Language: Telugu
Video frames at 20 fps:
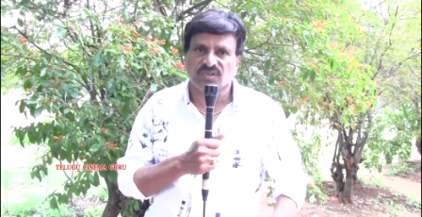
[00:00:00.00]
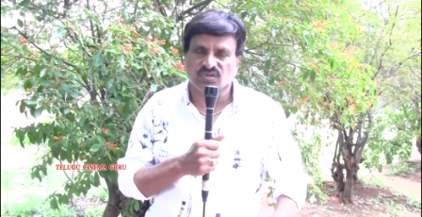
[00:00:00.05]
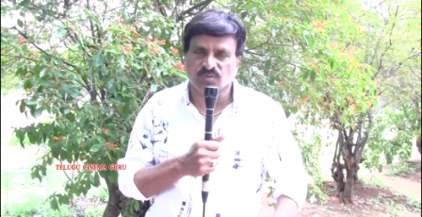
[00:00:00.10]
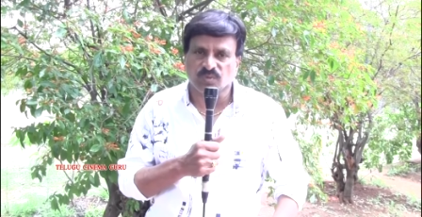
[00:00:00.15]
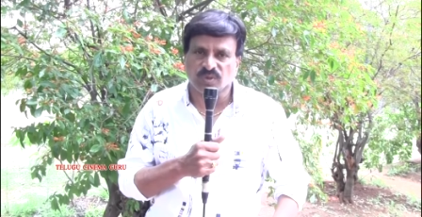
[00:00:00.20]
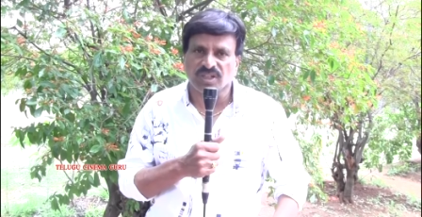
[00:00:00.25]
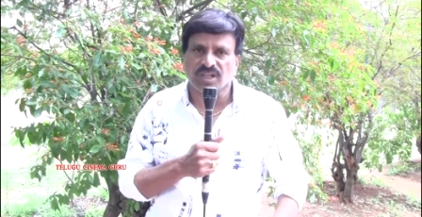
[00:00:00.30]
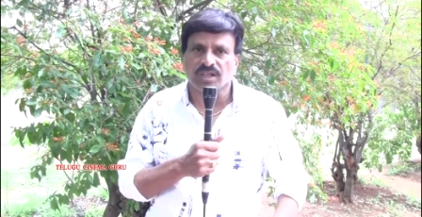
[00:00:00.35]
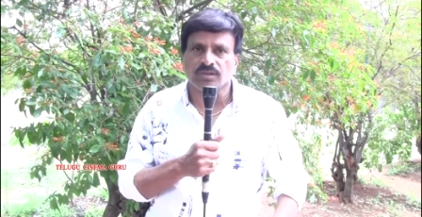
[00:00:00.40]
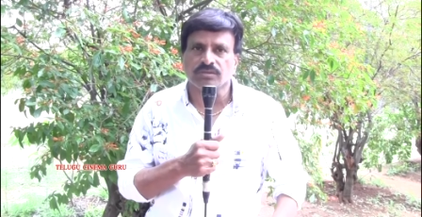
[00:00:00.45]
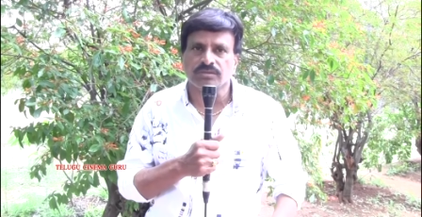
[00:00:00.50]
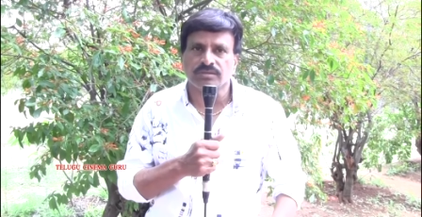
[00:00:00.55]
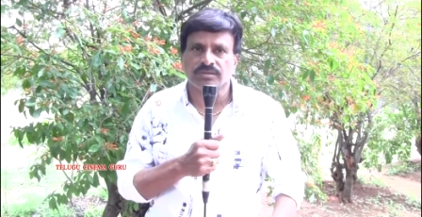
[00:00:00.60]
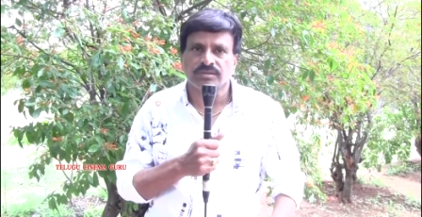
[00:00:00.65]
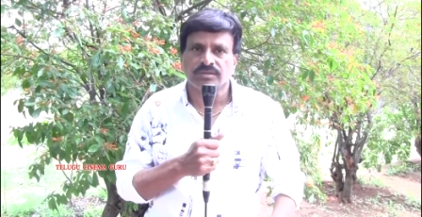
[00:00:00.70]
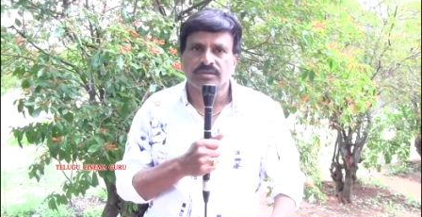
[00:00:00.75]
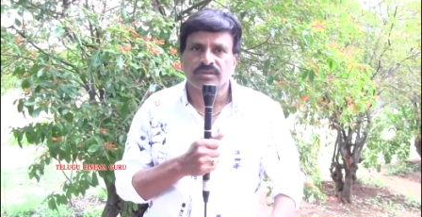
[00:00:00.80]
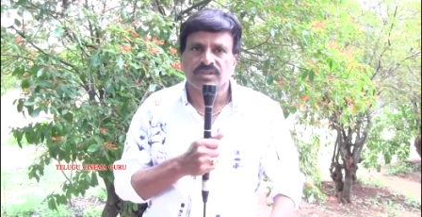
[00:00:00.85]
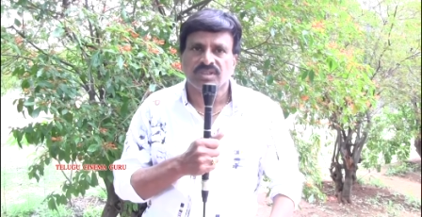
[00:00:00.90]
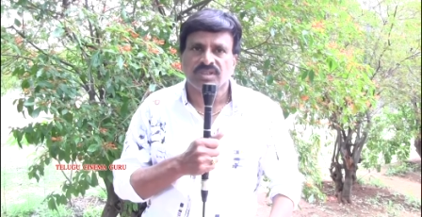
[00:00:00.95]
సుమన్ గారు
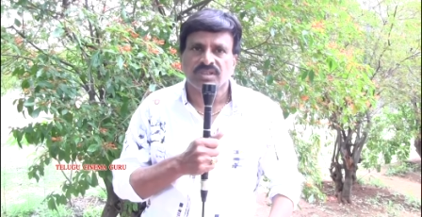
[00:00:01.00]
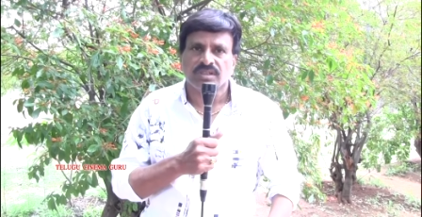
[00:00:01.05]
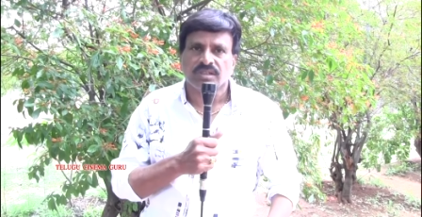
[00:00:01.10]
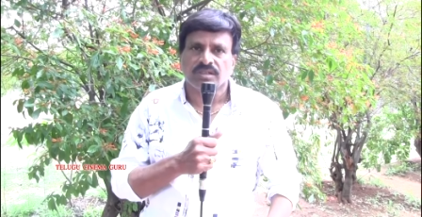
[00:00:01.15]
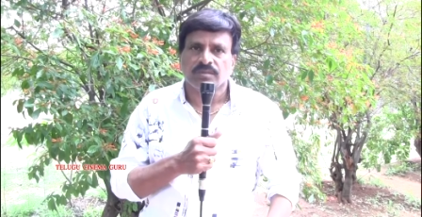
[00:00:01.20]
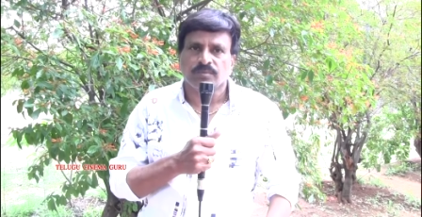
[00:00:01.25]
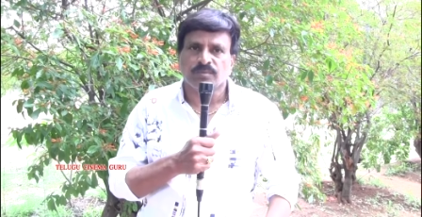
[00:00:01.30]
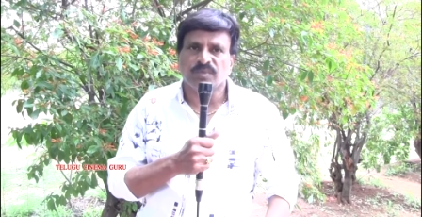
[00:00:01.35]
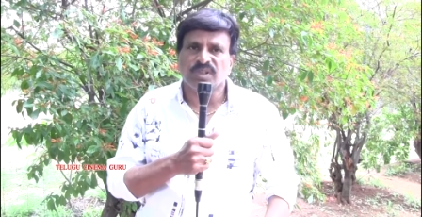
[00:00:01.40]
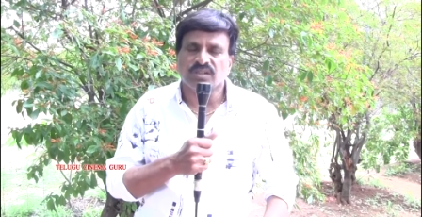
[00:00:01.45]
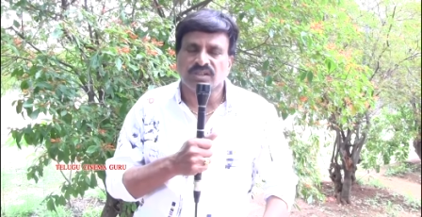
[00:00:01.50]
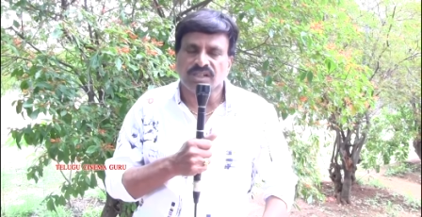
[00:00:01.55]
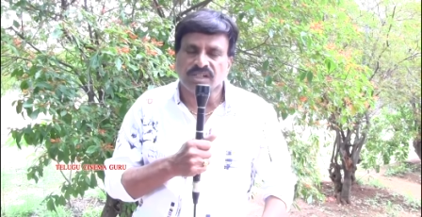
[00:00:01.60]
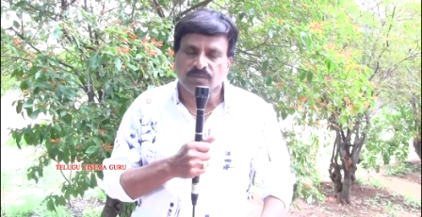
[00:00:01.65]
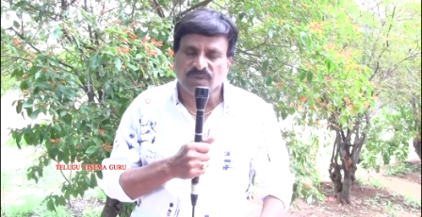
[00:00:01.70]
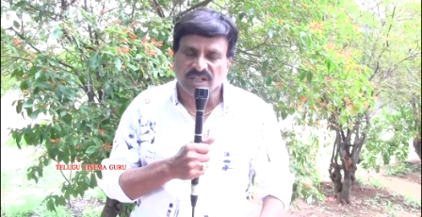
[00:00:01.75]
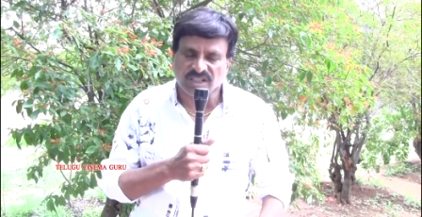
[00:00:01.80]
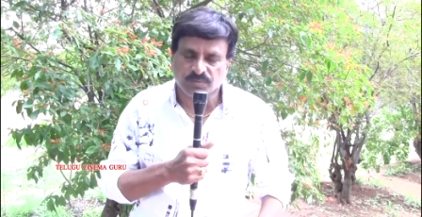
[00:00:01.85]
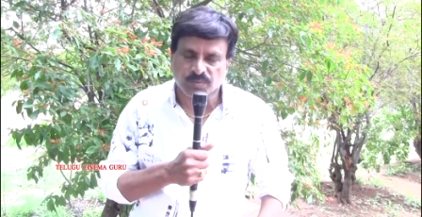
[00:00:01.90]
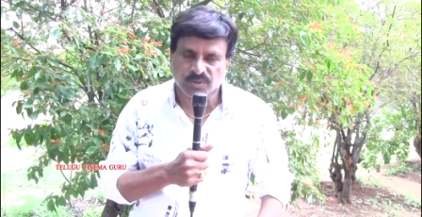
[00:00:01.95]
మీకు
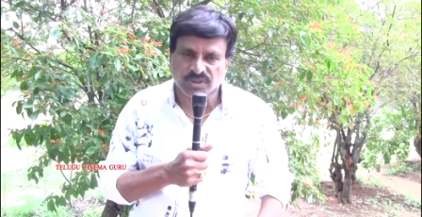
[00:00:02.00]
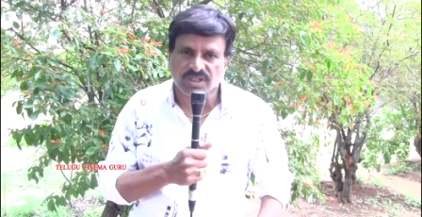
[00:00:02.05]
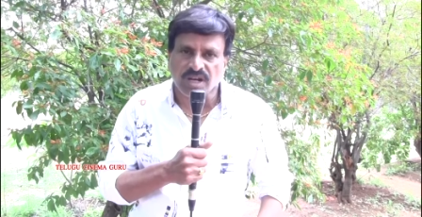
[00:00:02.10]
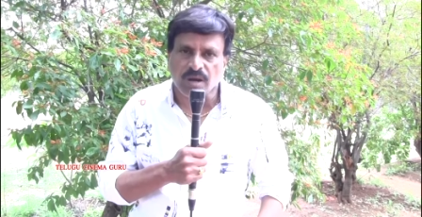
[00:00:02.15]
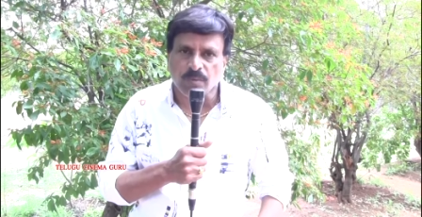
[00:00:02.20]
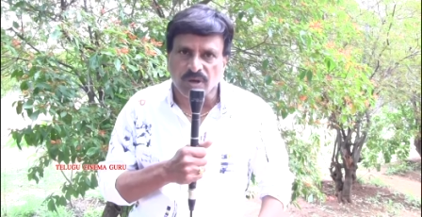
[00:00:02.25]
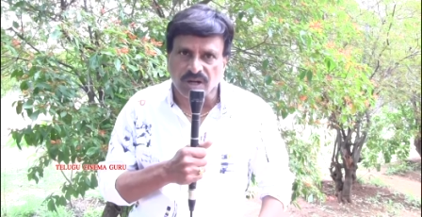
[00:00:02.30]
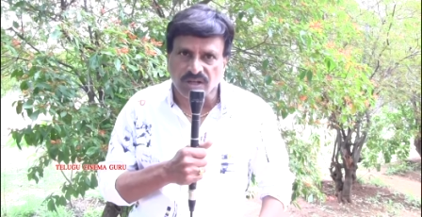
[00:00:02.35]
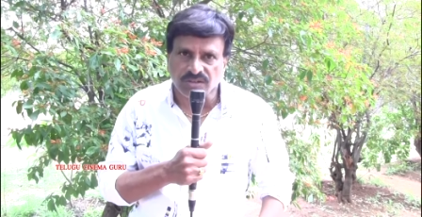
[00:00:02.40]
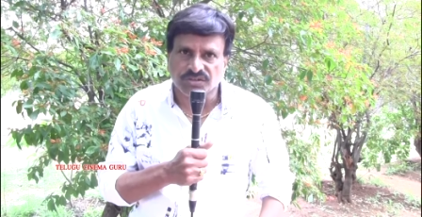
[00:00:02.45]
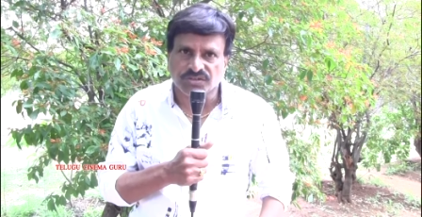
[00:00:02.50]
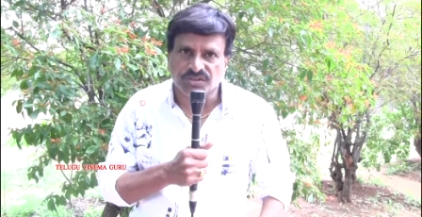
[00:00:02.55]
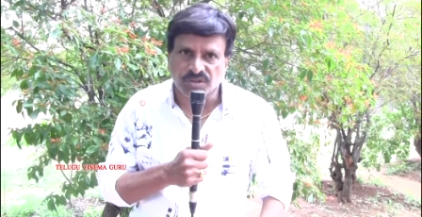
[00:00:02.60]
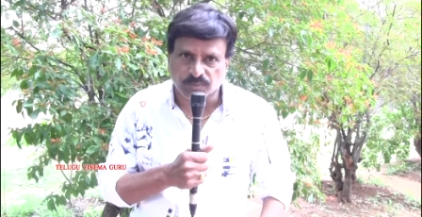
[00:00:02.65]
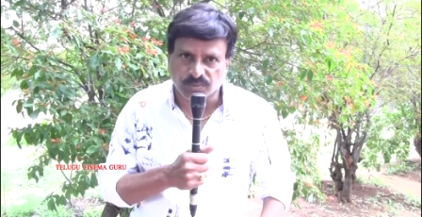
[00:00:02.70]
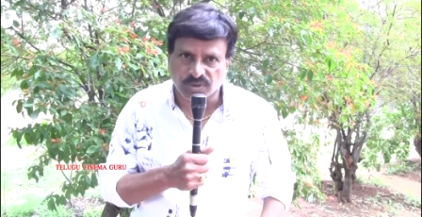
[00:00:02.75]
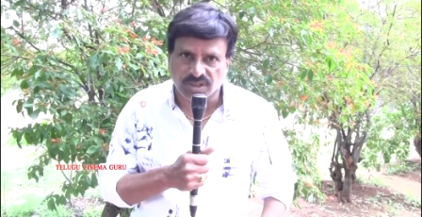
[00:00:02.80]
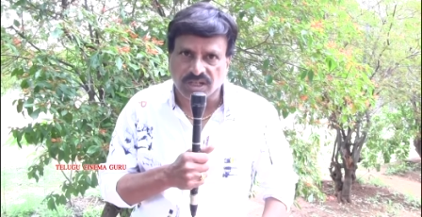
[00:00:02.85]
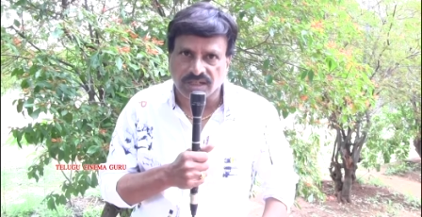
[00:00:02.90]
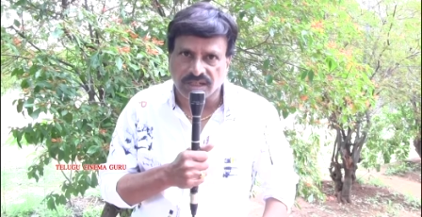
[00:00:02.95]
నేను మనస్ఫూర్తిగా అపాలజీ
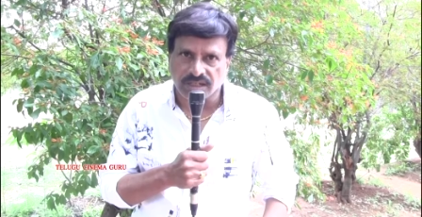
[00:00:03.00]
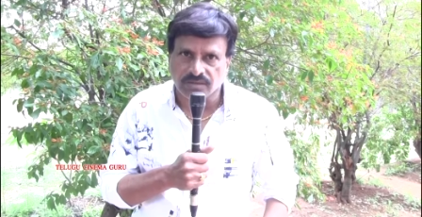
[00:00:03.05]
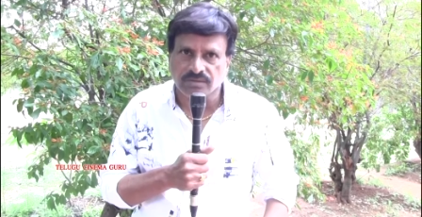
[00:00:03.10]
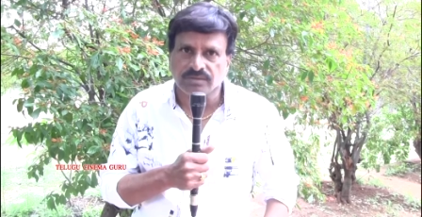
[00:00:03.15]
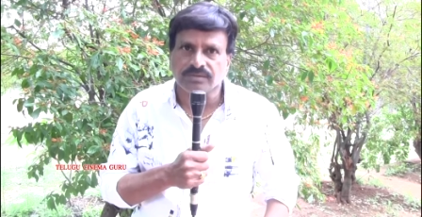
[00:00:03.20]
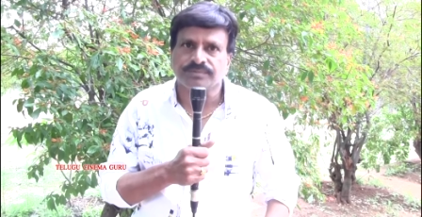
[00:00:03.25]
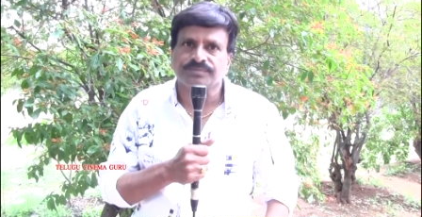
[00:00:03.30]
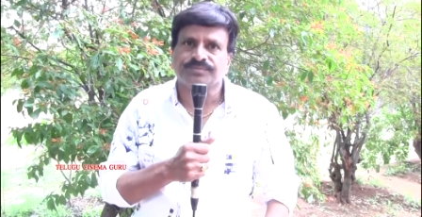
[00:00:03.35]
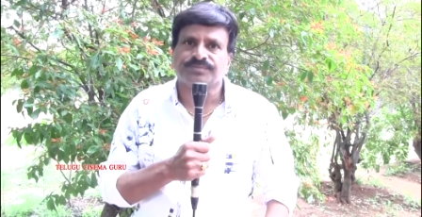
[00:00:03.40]
చెప్తున్నాను నేను